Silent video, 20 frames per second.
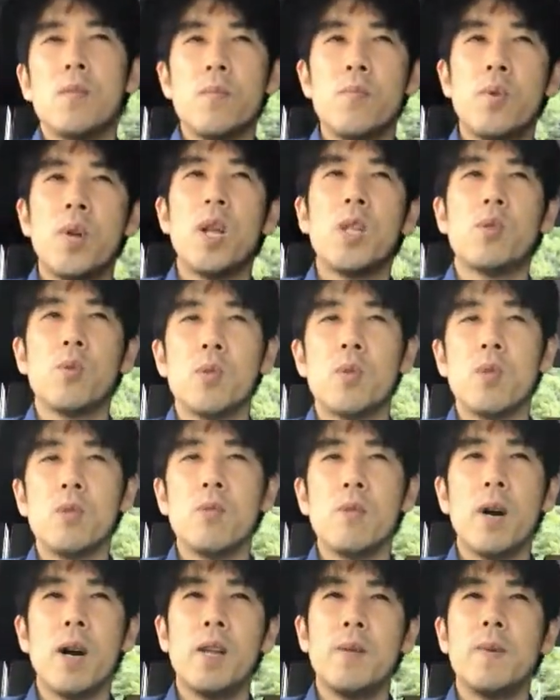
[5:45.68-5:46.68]
プレートってい
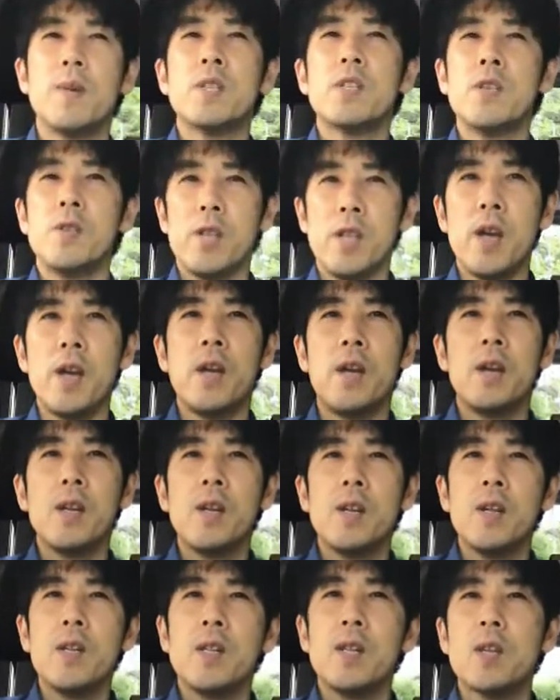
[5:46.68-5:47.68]
うのがありますよね
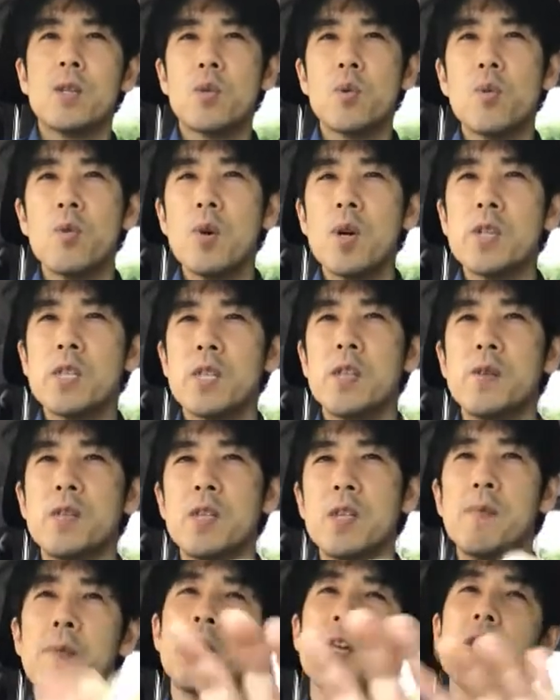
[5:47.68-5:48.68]
でそこがせ
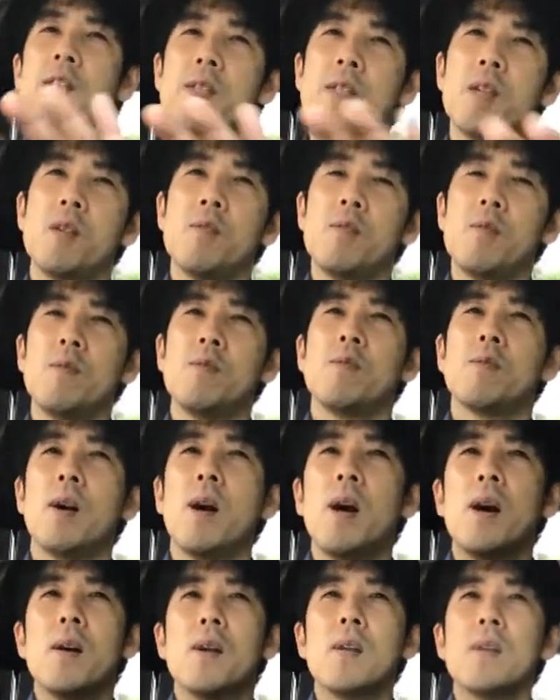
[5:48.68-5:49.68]
せめぎ合ってるというの
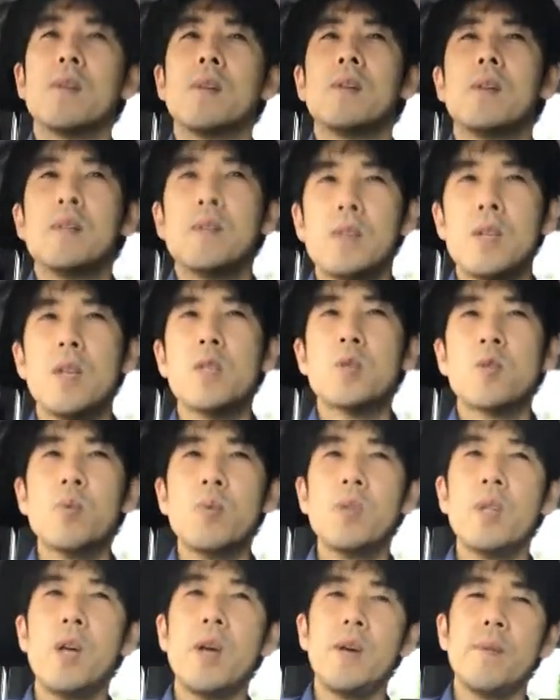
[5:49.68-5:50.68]
かでそ
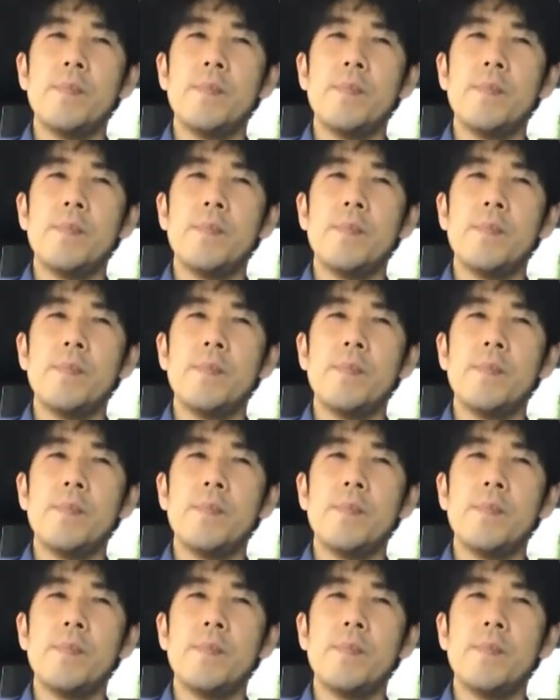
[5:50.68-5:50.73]
こで